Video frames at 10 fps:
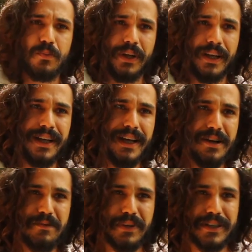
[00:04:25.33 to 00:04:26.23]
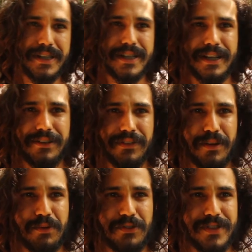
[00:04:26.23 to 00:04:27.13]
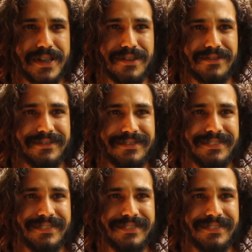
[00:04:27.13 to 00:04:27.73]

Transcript: para descrever a profissão.